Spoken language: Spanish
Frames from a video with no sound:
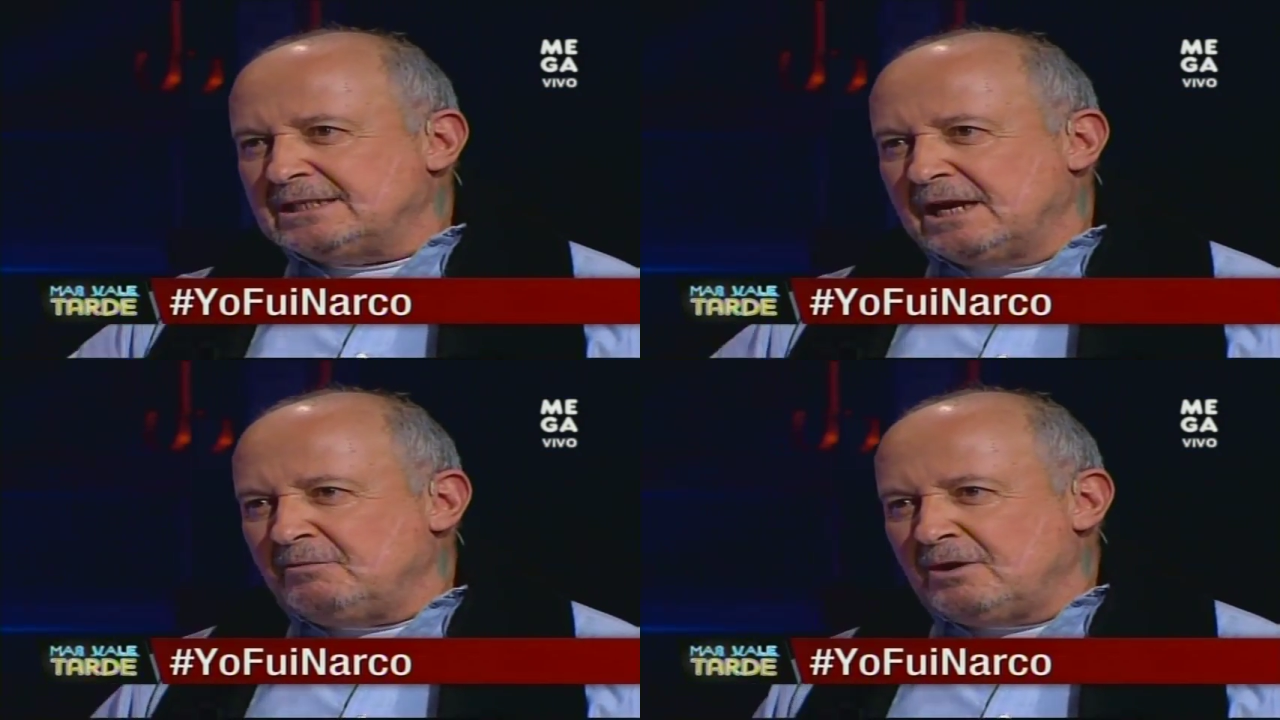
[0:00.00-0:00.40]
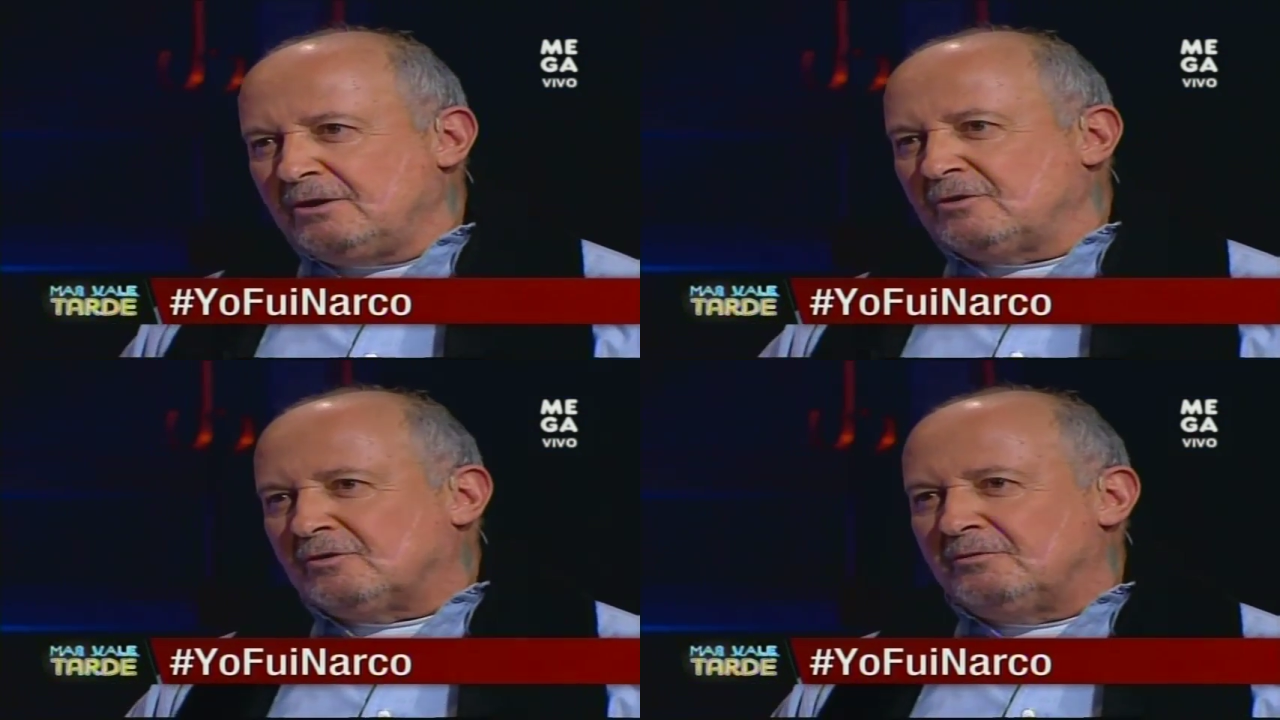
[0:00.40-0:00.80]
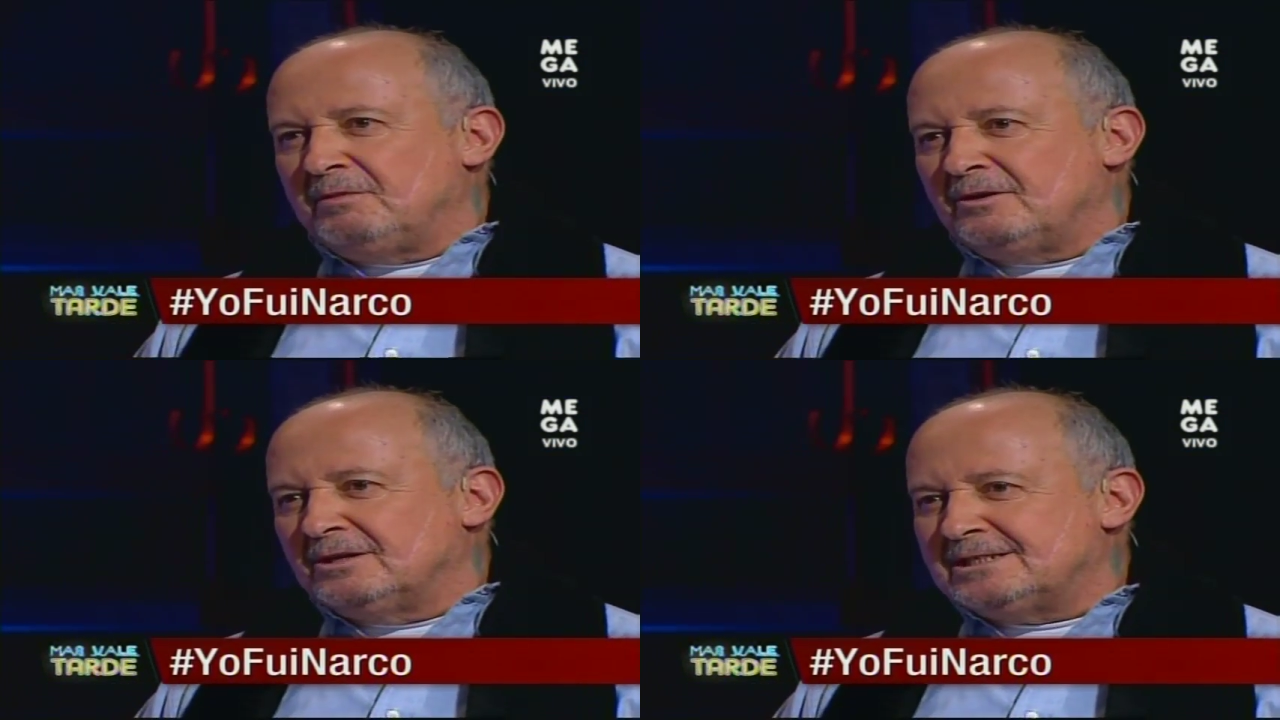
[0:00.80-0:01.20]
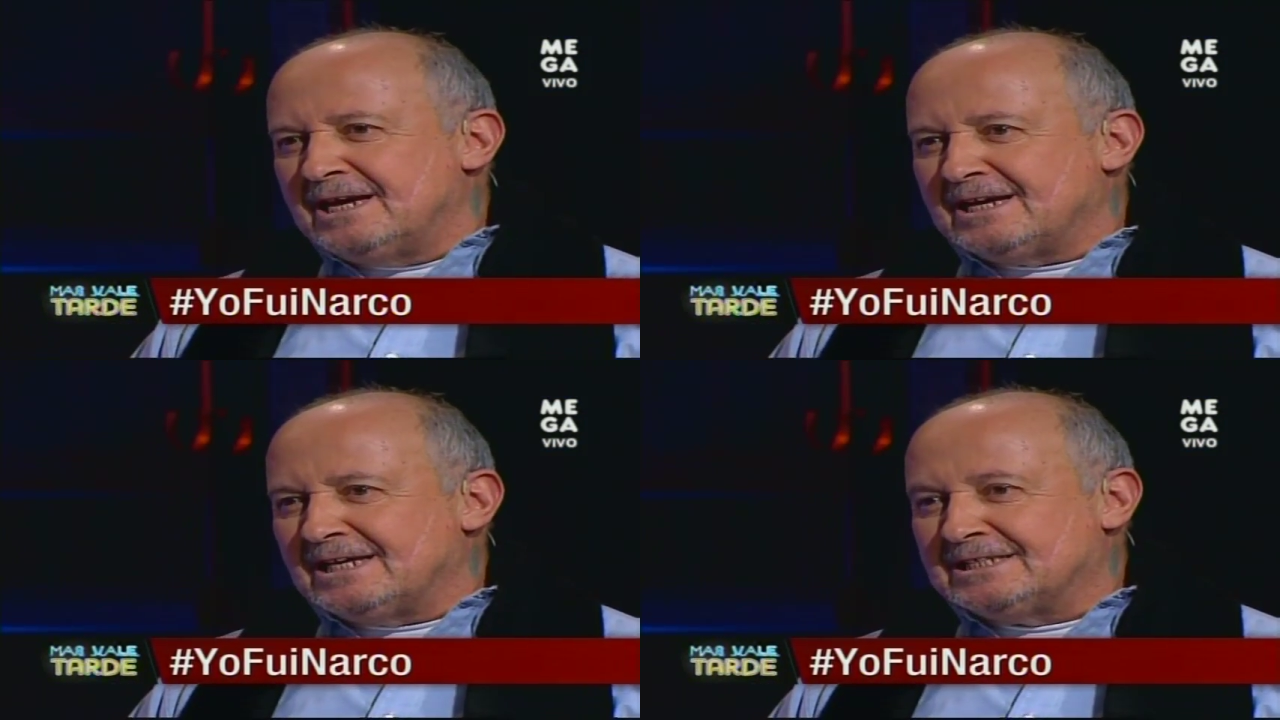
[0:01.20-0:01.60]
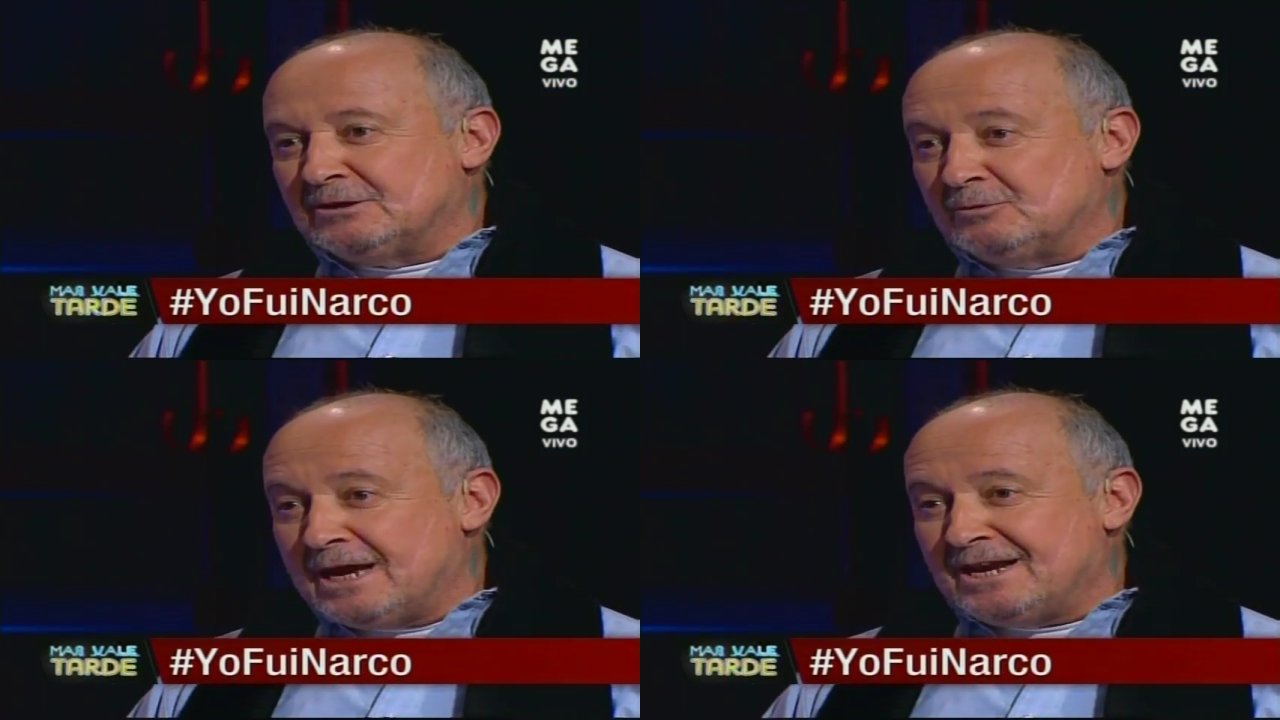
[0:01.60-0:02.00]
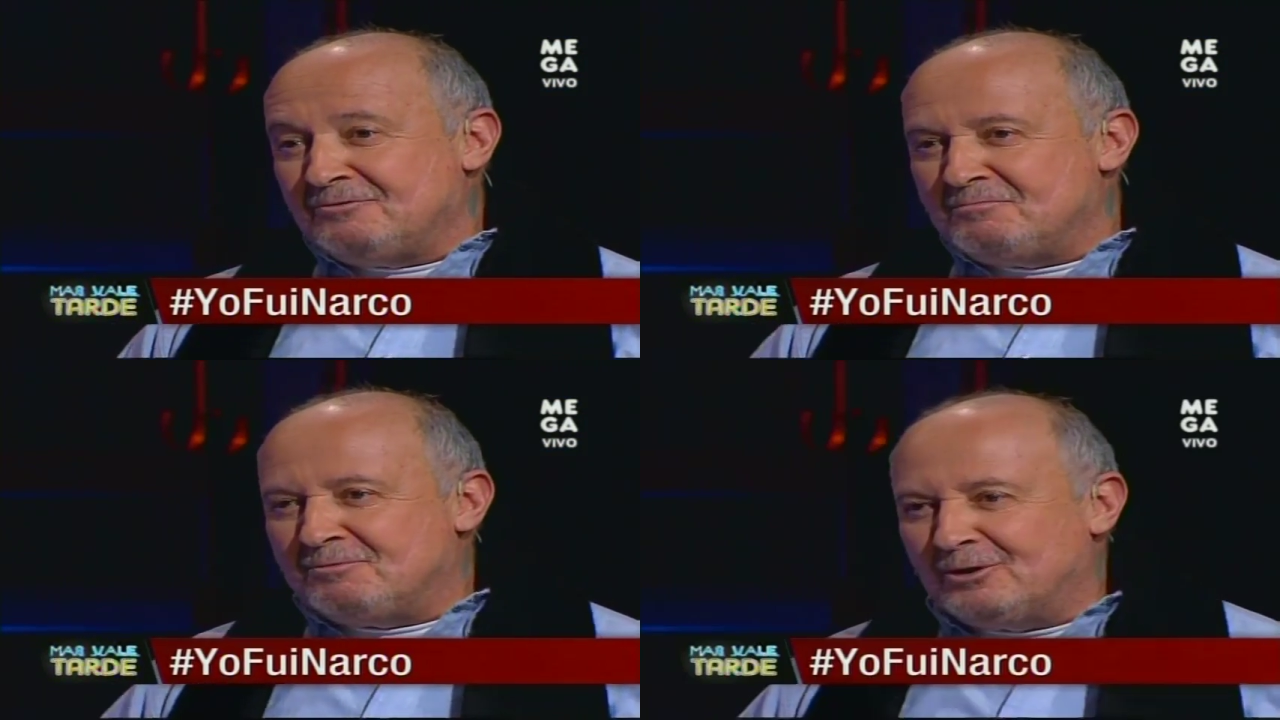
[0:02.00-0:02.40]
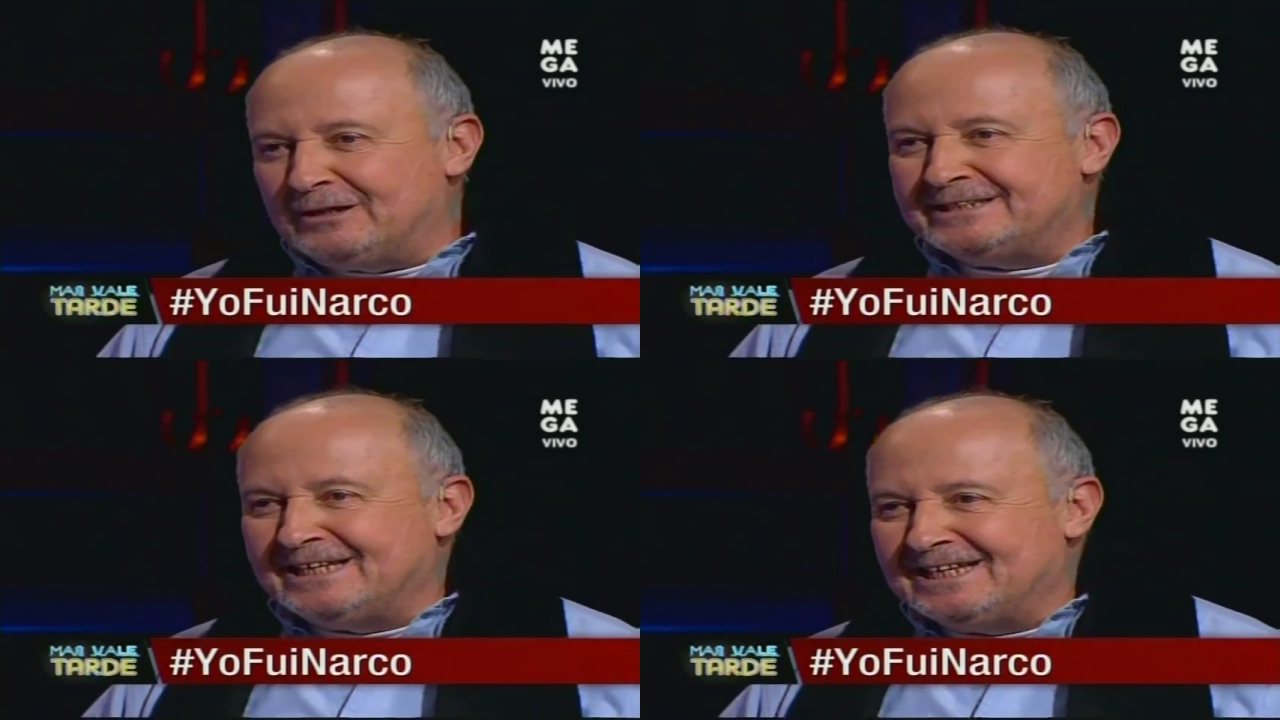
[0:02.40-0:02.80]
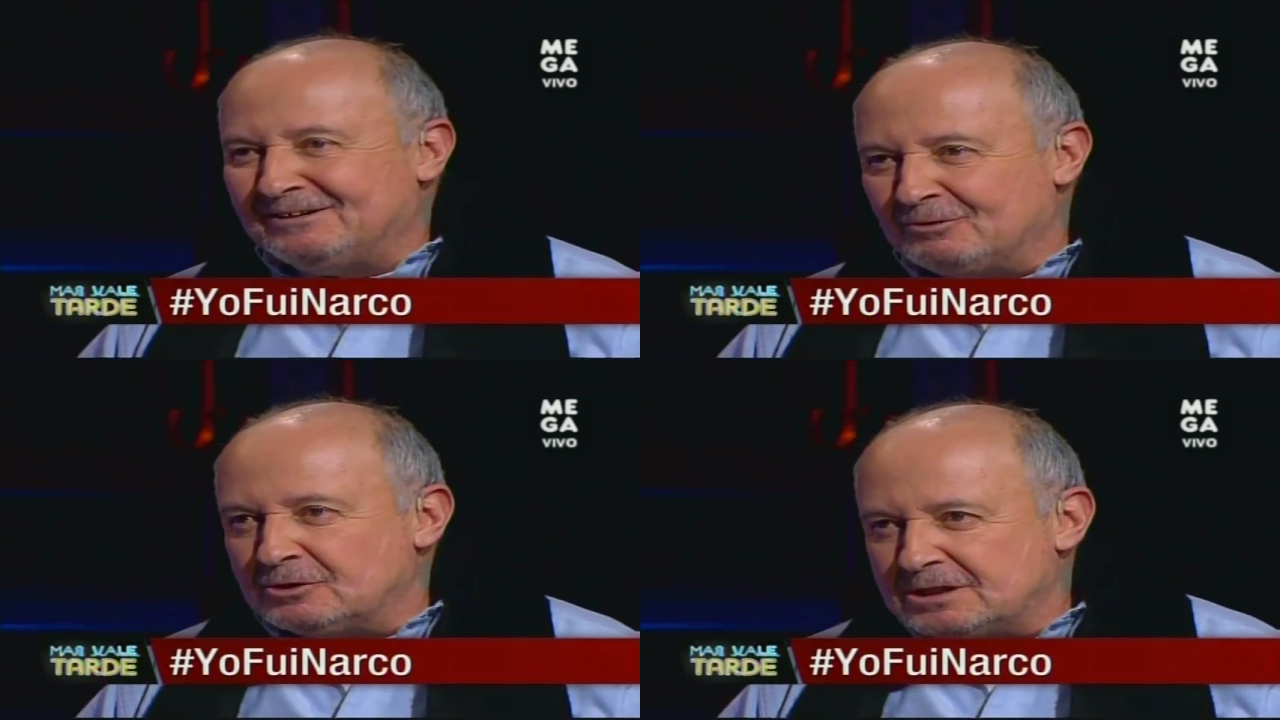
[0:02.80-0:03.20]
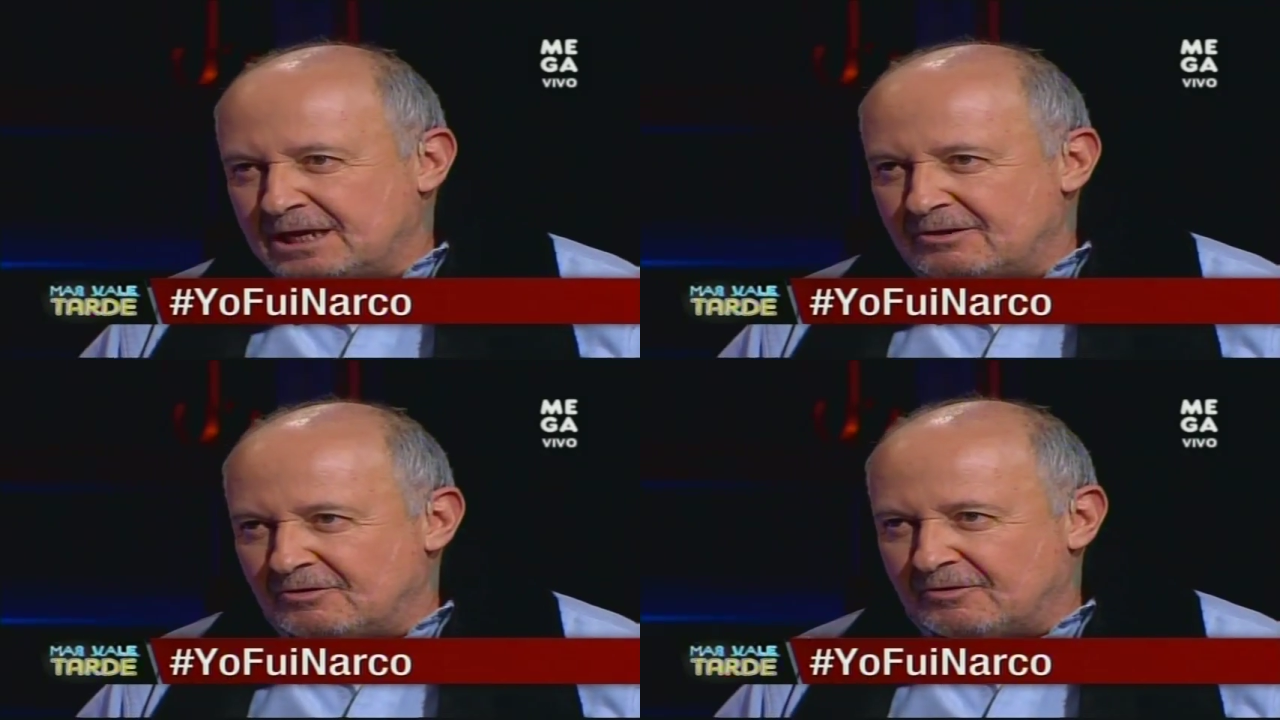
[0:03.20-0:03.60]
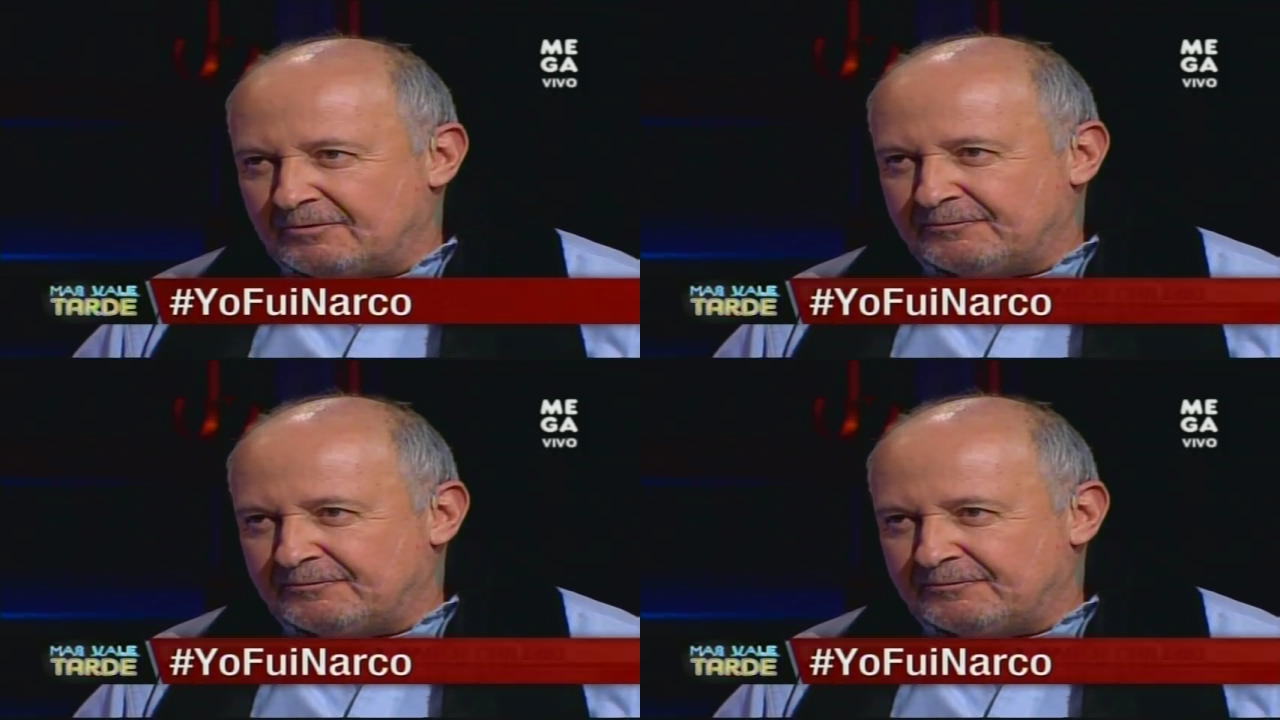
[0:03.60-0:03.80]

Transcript: en esa época los colombianos decían que el celular era un policía en el bolsillo.